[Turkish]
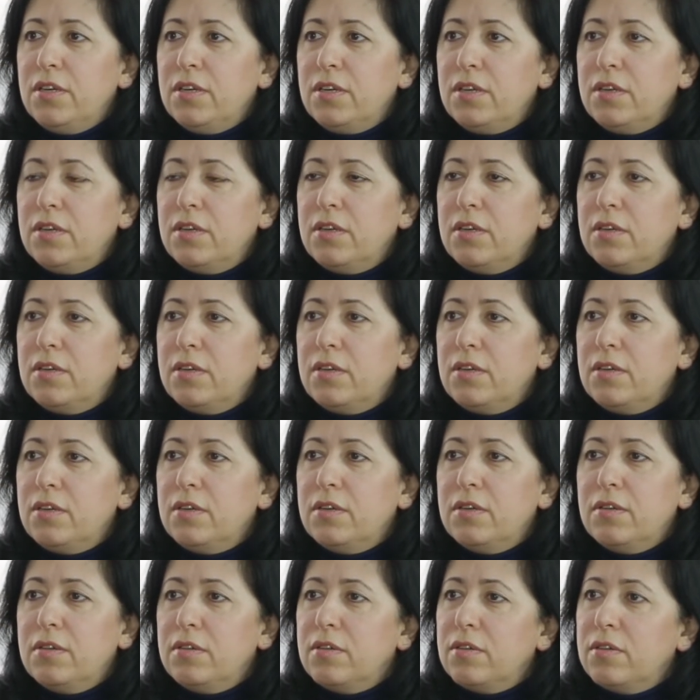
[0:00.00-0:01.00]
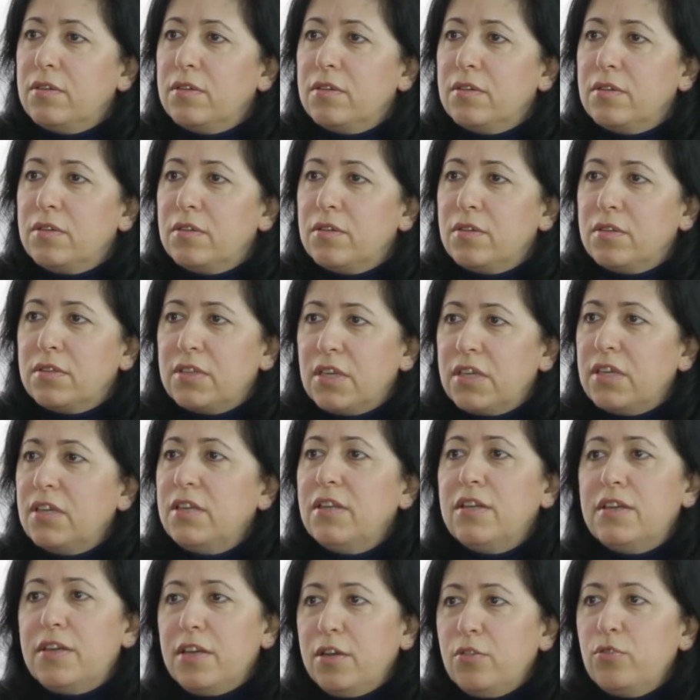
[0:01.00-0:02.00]
e,
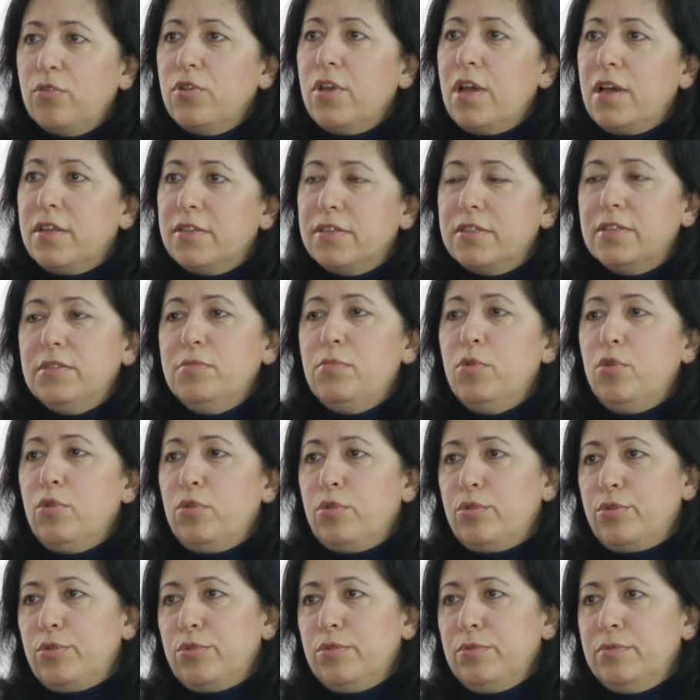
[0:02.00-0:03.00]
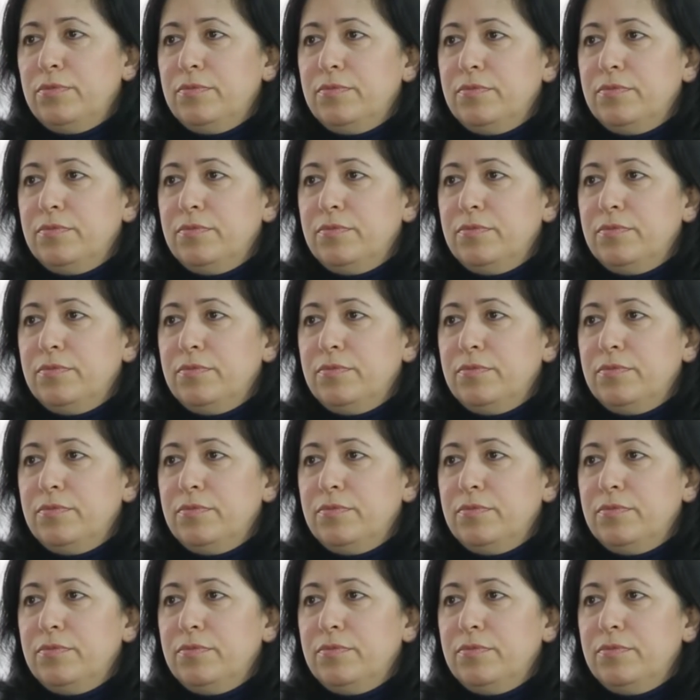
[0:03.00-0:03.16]
daralarak uyandığım oldu.